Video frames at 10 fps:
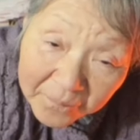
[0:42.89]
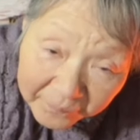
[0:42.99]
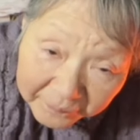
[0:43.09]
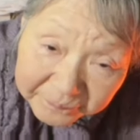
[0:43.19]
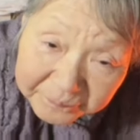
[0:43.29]
う
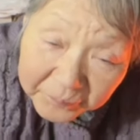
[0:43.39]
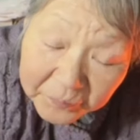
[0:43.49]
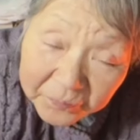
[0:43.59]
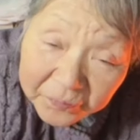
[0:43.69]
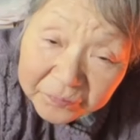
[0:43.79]
ん。
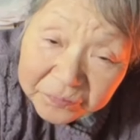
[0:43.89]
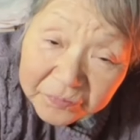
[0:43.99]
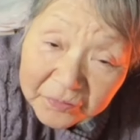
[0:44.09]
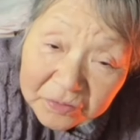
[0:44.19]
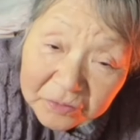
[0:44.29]

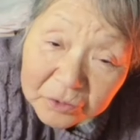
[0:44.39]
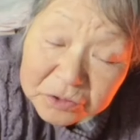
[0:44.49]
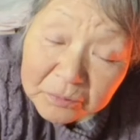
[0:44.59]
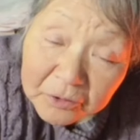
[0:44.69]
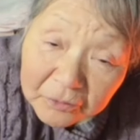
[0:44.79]

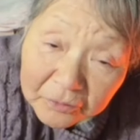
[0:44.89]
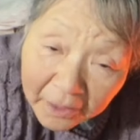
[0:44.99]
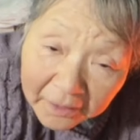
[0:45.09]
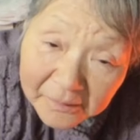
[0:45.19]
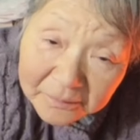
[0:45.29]
どっちも
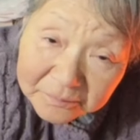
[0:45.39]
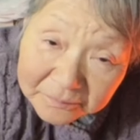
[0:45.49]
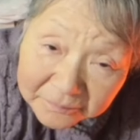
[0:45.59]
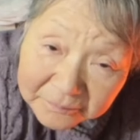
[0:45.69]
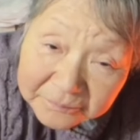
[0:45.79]
来ね。
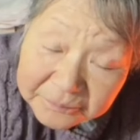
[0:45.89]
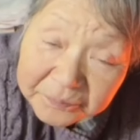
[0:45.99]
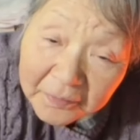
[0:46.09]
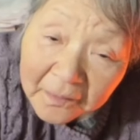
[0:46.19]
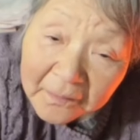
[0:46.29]
うん。
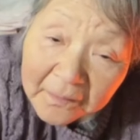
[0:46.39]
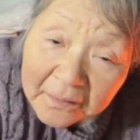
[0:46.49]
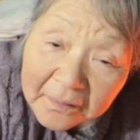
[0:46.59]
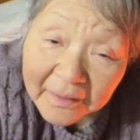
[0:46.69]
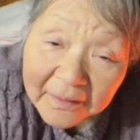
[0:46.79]

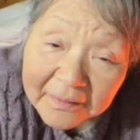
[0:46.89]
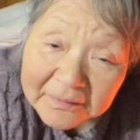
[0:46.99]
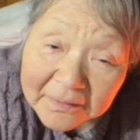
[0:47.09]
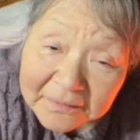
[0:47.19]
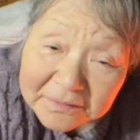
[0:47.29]

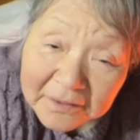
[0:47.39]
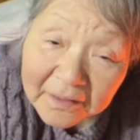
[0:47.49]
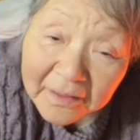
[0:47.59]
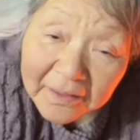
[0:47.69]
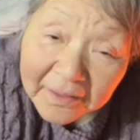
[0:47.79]
ねね
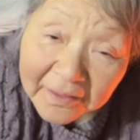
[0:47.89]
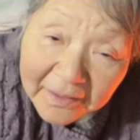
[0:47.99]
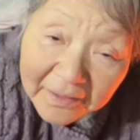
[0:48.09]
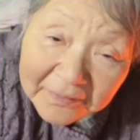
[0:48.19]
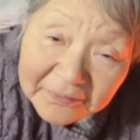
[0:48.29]
ちゃん、
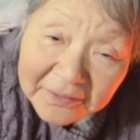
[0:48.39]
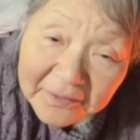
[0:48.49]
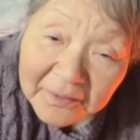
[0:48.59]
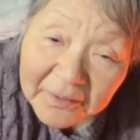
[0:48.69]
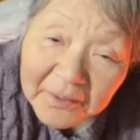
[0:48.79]
えー、っ
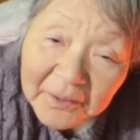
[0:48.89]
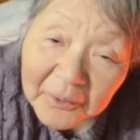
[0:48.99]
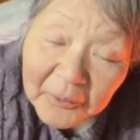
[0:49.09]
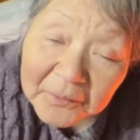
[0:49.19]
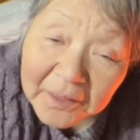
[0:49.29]
て、
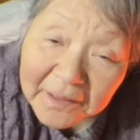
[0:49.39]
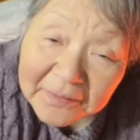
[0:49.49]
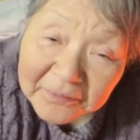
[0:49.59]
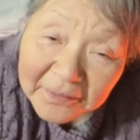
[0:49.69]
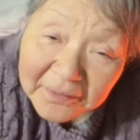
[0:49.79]
来
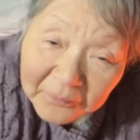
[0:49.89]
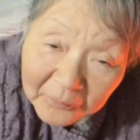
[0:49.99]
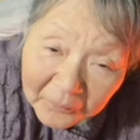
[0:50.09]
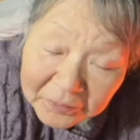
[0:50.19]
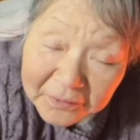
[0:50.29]
なかった
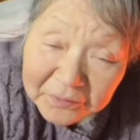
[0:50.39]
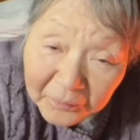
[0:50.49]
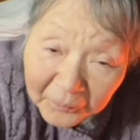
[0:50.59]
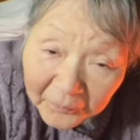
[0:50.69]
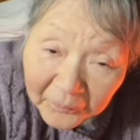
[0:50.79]
のっ
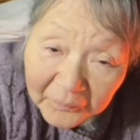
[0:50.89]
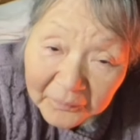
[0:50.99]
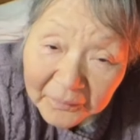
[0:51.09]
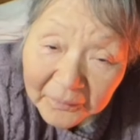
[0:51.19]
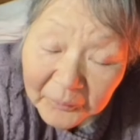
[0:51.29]
て、
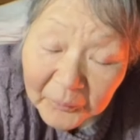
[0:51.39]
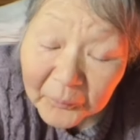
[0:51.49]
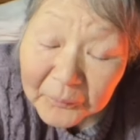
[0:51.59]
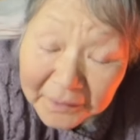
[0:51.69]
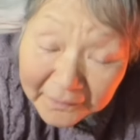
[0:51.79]
そう。
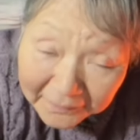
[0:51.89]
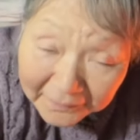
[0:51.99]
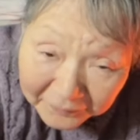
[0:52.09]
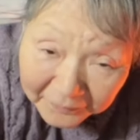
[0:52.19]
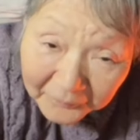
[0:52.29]
来な
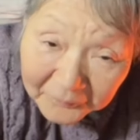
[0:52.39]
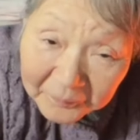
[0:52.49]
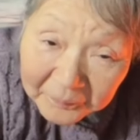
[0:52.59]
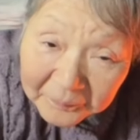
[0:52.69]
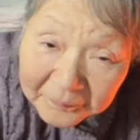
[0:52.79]
かった
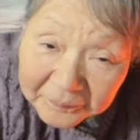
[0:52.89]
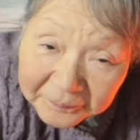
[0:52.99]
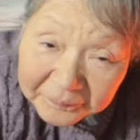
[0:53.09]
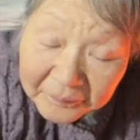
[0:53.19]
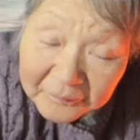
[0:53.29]
よ。
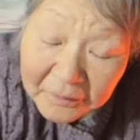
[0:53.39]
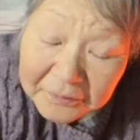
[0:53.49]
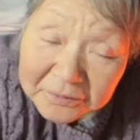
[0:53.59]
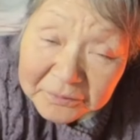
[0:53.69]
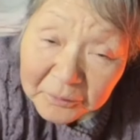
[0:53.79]
うん。
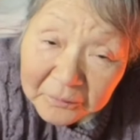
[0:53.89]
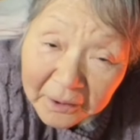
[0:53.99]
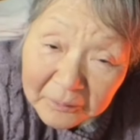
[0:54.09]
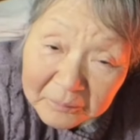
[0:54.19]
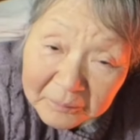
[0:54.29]
私、
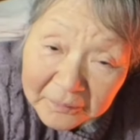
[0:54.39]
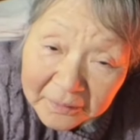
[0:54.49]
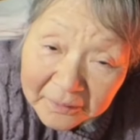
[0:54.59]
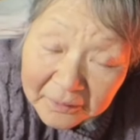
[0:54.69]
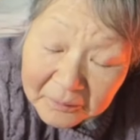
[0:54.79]
ほら、
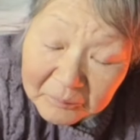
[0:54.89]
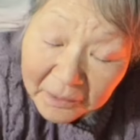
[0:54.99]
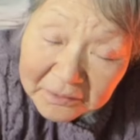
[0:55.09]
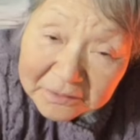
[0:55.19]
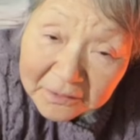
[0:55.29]

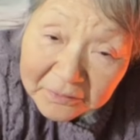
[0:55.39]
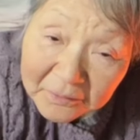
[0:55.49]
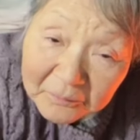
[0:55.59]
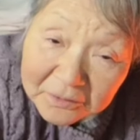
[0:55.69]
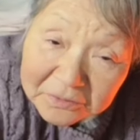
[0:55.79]

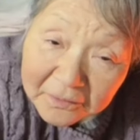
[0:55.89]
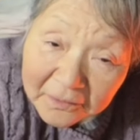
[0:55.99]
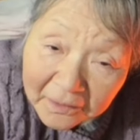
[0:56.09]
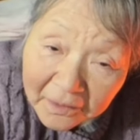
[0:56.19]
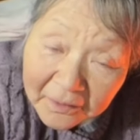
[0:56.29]
マネージャーに電話し
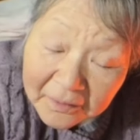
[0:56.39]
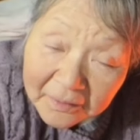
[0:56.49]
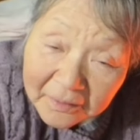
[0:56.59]
たから。